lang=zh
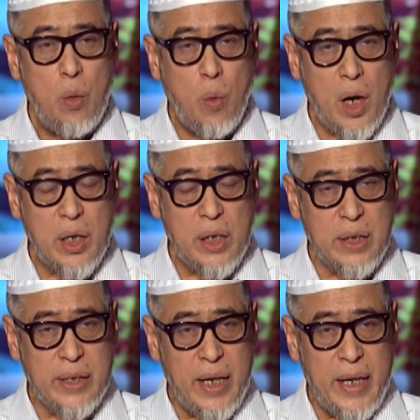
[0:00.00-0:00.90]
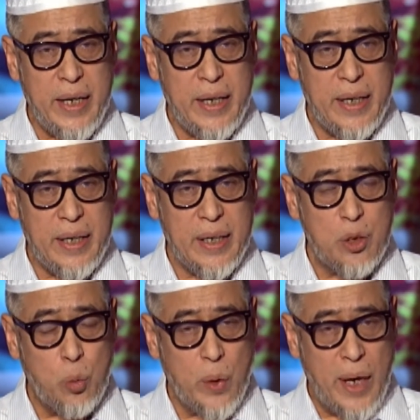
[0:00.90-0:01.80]
沃哈伊在
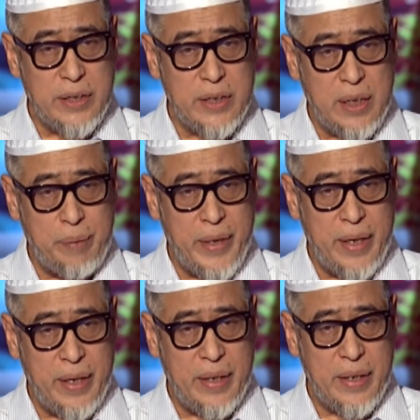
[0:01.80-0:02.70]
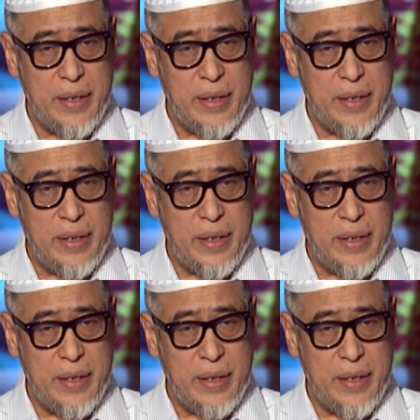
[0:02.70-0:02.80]
古兰经里边，